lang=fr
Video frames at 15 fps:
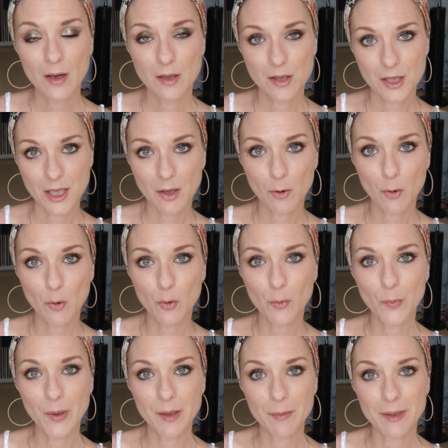J'ai
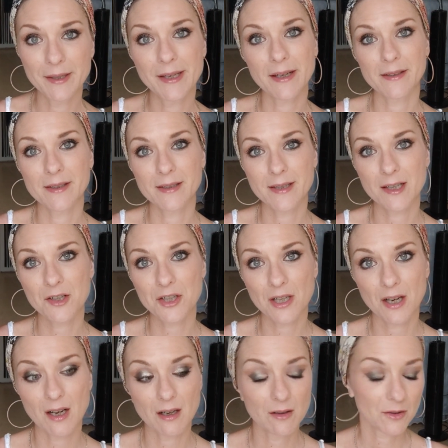regroupé mes derniers
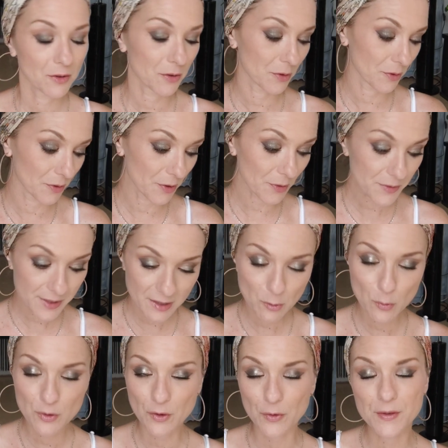achats euh, dans ces
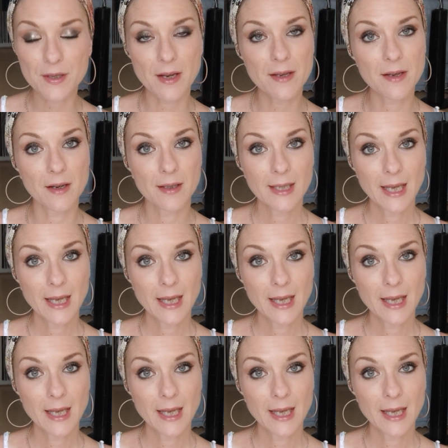deux enseignes,